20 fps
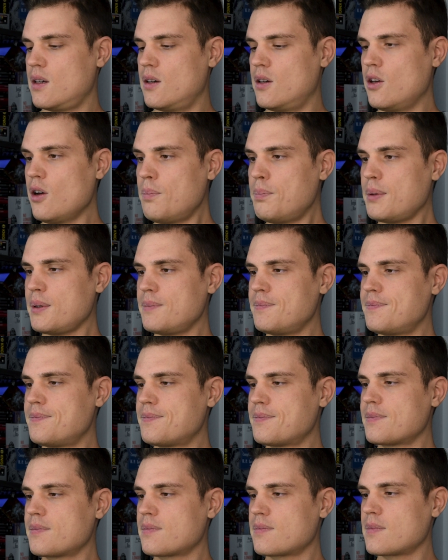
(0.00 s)
Jupp,
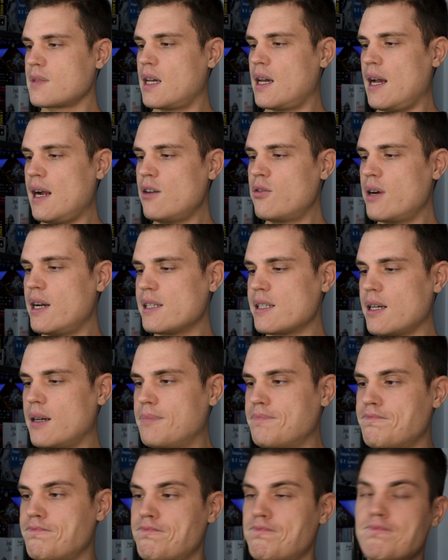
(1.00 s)

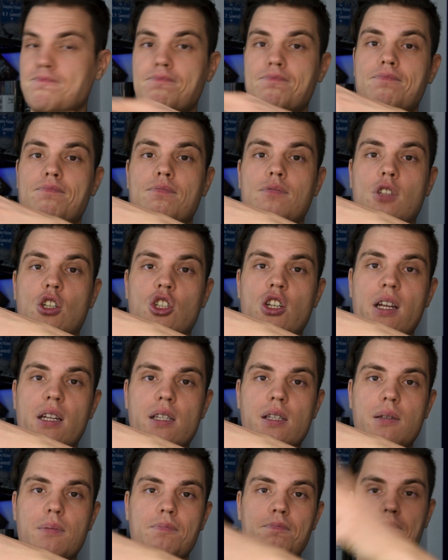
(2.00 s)
Hellraiser. Da
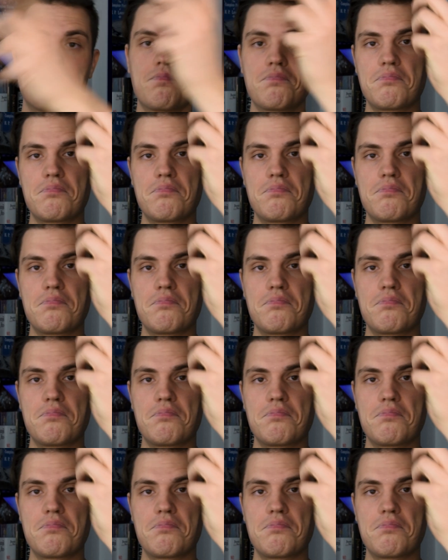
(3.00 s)
steht's.